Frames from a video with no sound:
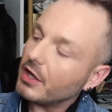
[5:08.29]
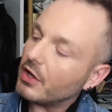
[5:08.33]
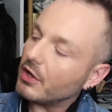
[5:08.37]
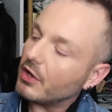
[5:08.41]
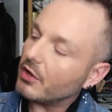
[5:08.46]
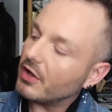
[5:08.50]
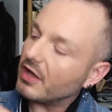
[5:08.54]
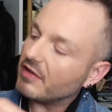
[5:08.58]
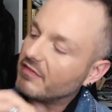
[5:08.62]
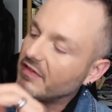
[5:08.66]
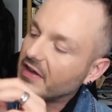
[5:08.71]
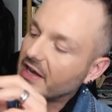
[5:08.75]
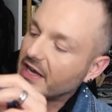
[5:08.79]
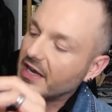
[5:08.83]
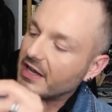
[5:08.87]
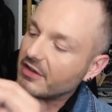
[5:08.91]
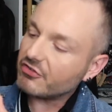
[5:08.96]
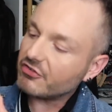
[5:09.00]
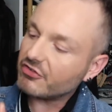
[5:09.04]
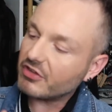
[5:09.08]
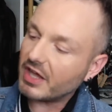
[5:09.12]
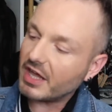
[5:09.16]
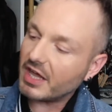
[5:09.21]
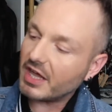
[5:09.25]
euh, avec la
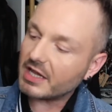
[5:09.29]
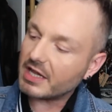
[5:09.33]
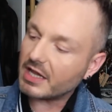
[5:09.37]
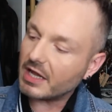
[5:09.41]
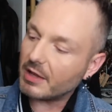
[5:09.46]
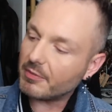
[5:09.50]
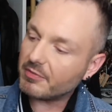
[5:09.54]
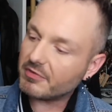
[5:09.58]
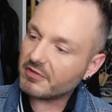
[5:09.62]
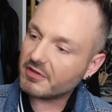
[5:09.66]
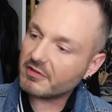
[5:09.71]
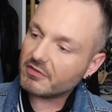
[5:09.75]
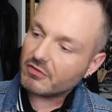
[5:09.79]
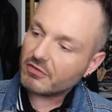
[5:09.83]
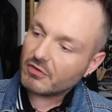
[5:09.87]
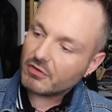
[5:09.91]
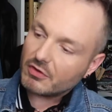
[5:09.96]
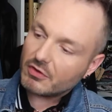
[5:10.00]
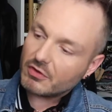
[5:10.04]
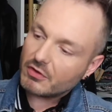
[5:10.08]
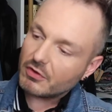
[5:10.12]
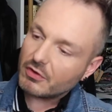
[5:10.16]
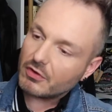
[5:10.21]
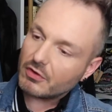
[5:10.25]
chaîne, la petite
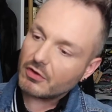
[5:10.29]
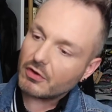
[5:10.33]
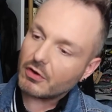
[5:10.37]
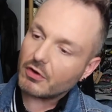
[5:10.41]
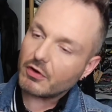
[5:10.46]
euh,